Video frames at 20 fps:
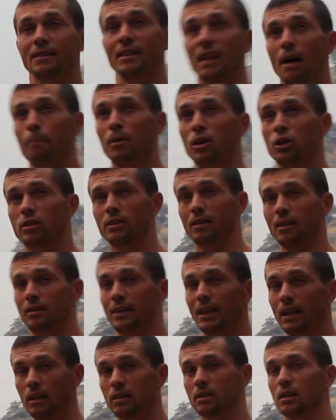на мышцы
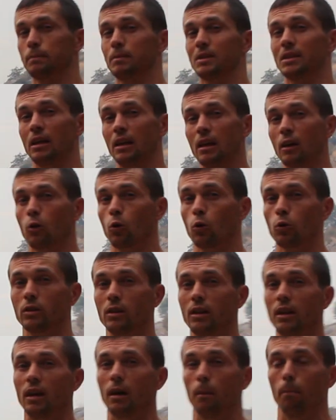трицепсы и
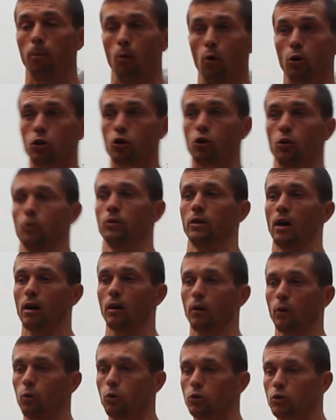грудные большую
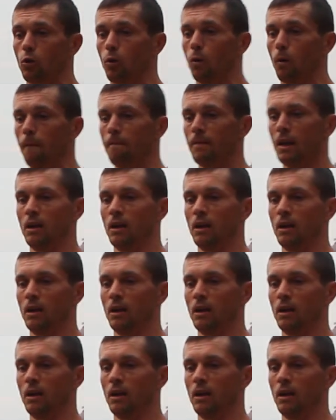нагрузку,